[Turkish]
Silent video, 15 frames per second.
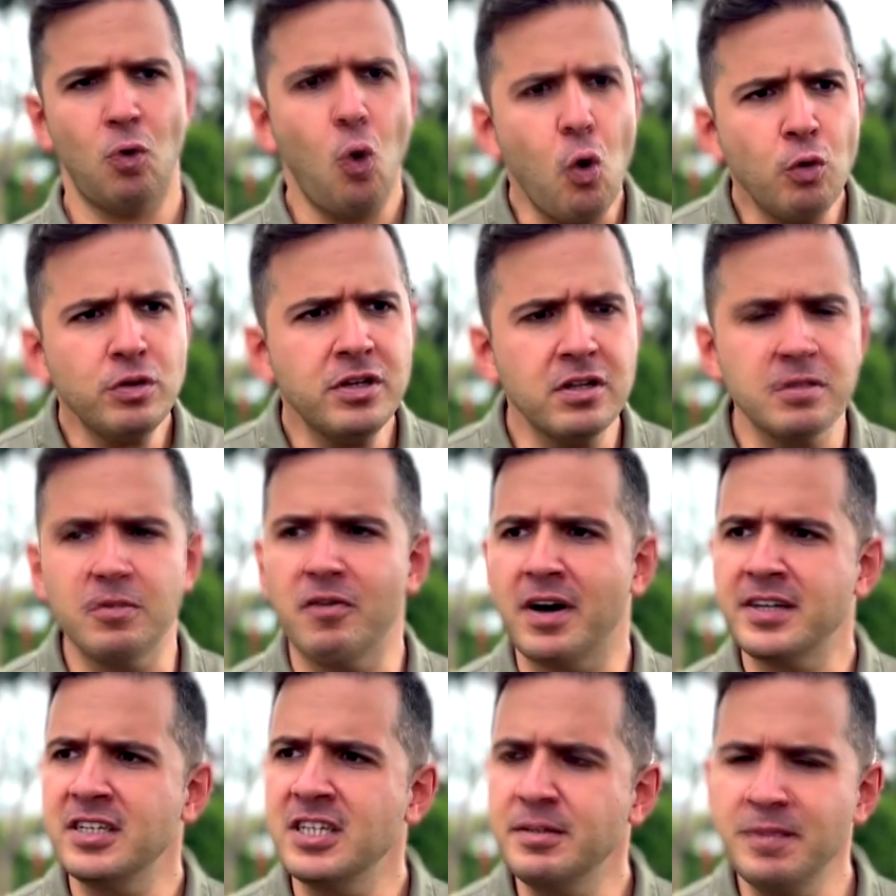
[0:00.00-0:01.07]
10 yıl mı
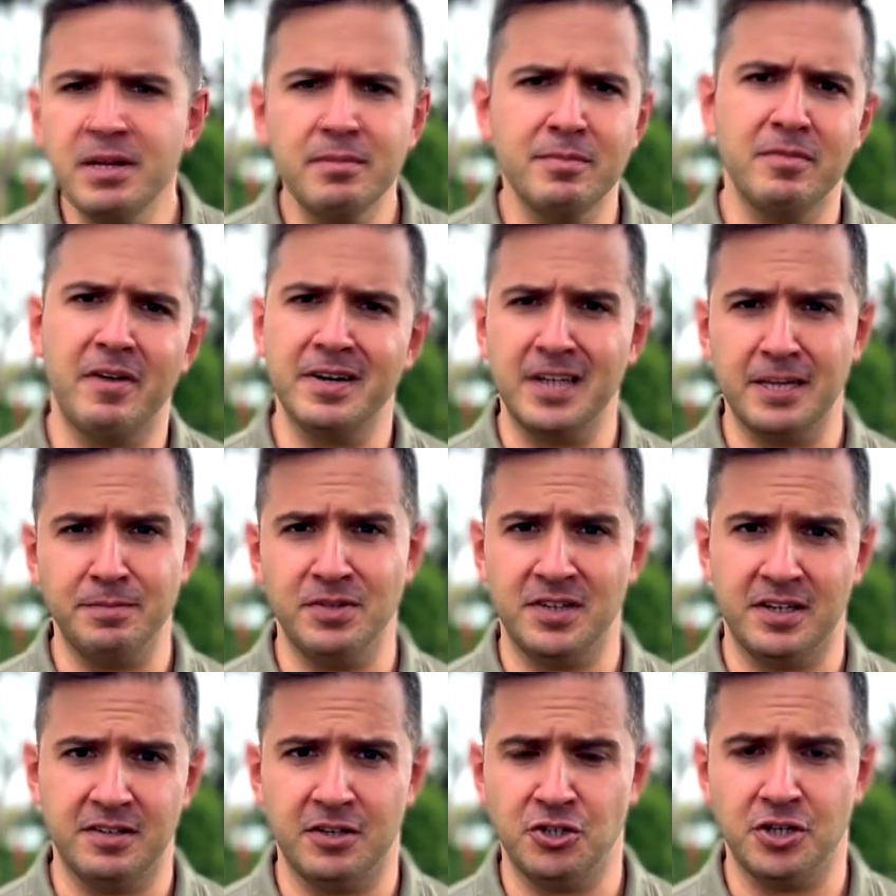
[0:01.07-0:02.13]
var, 20 yıl mı var
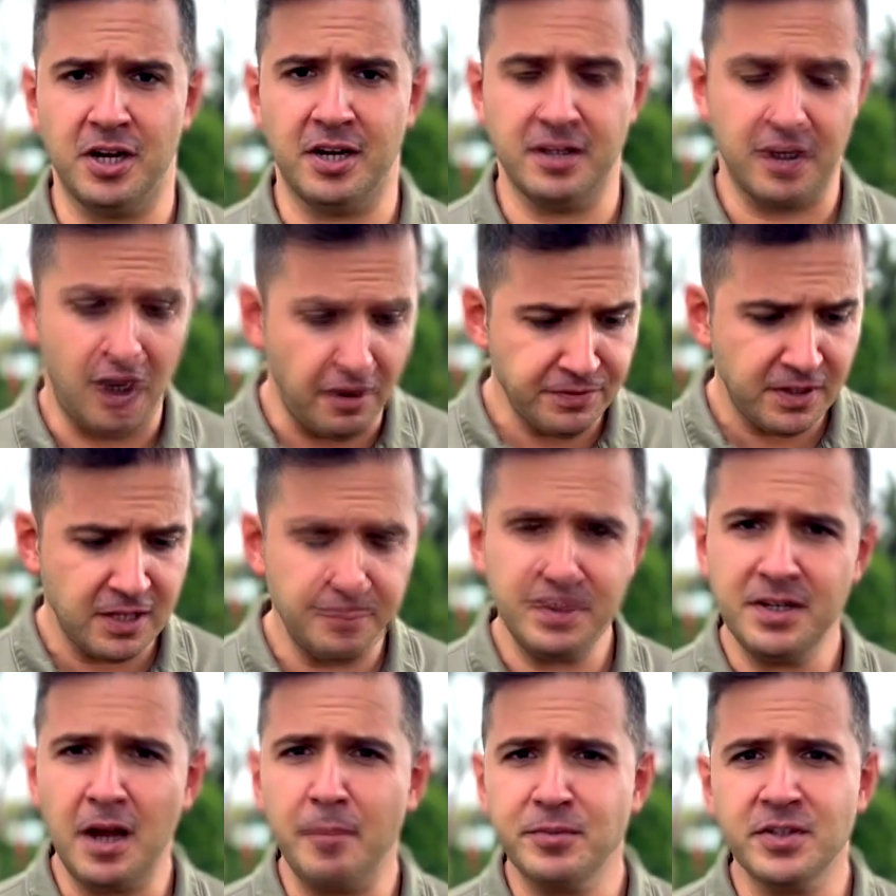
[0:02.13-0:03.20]
78 yaşına kadar? Haftada
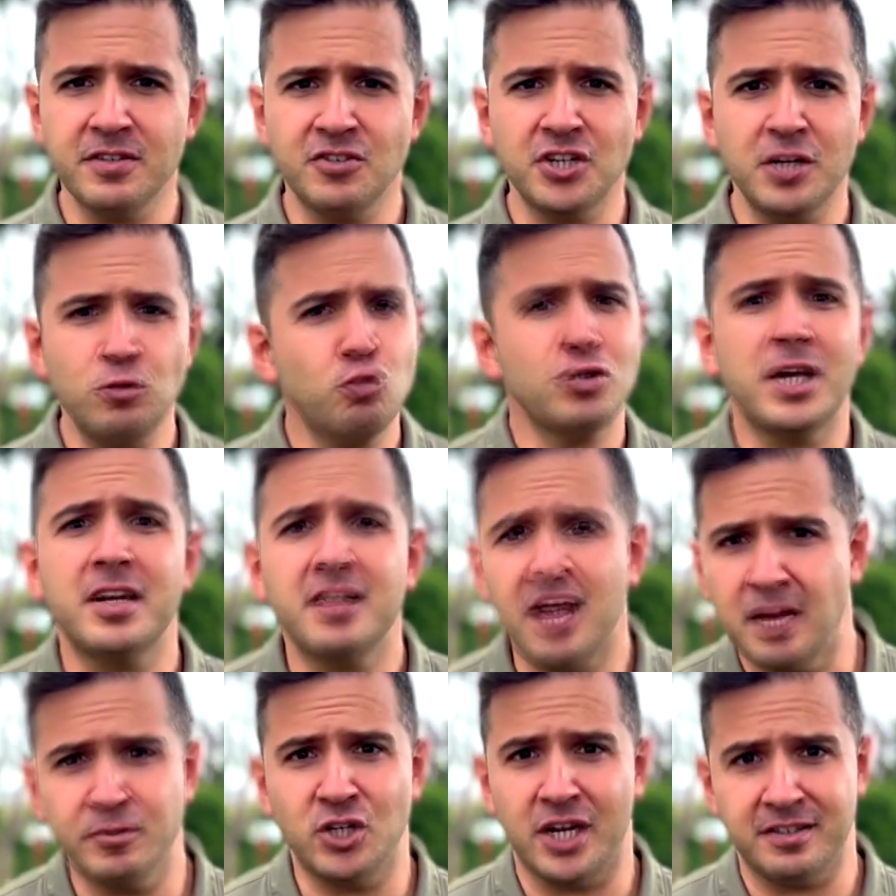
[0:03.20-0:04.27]
bir yaptığınız şeyi 100 kere daha
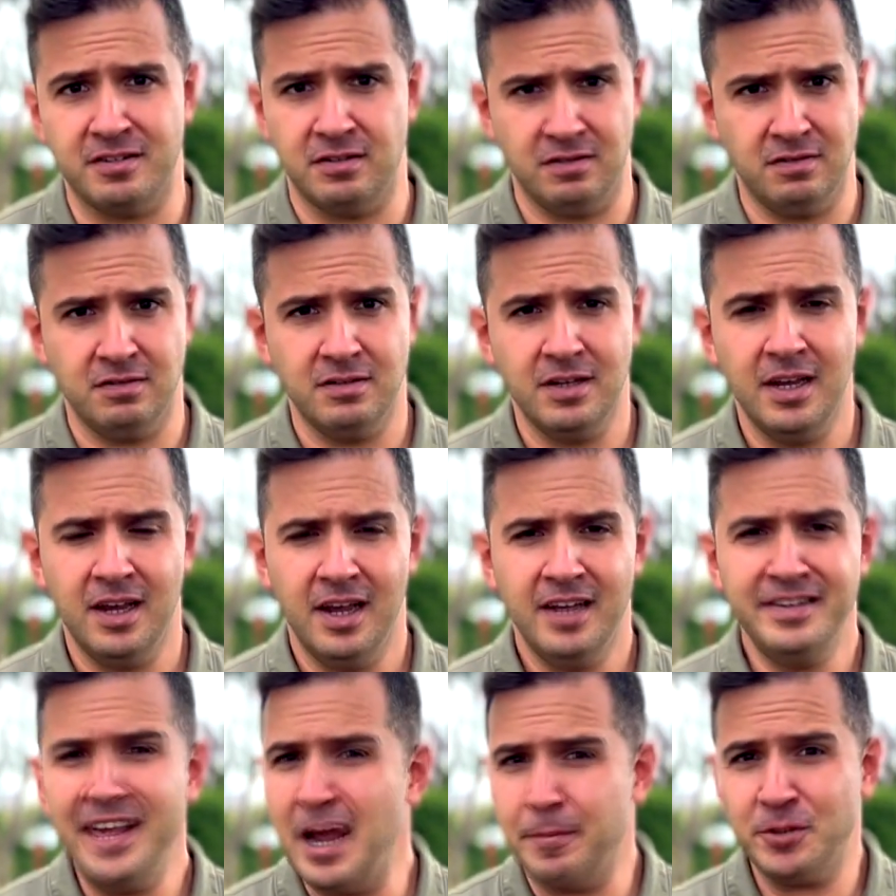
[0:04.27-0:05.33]
yapacaksınız.
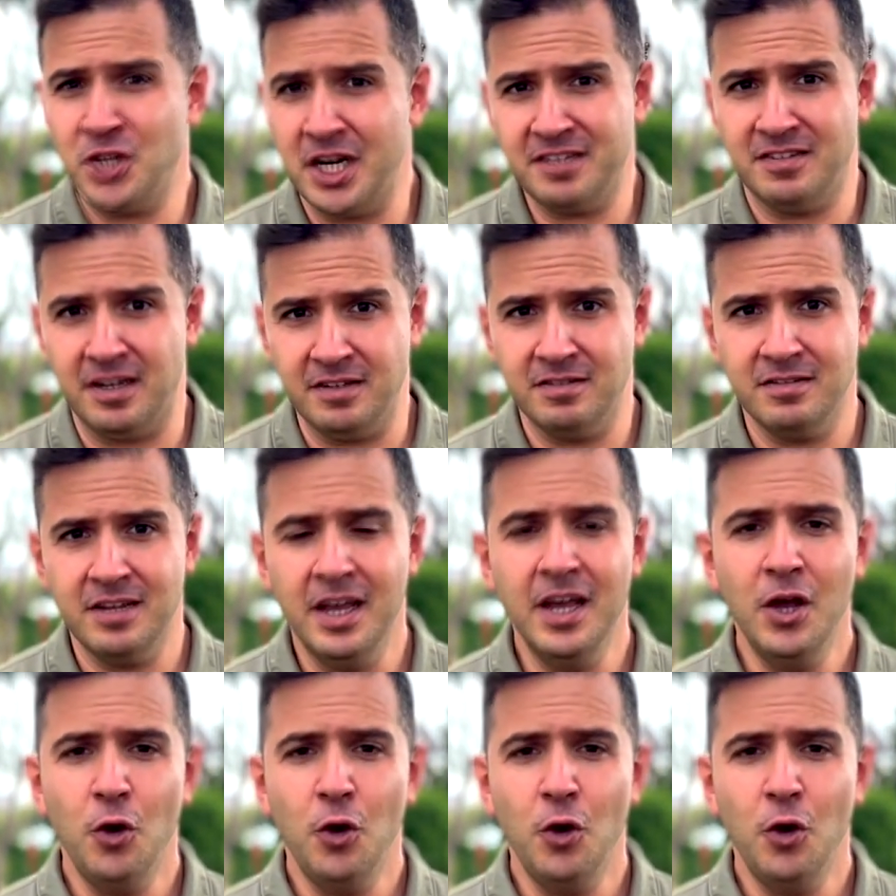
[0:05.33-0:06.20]
Ne yapacaksanız.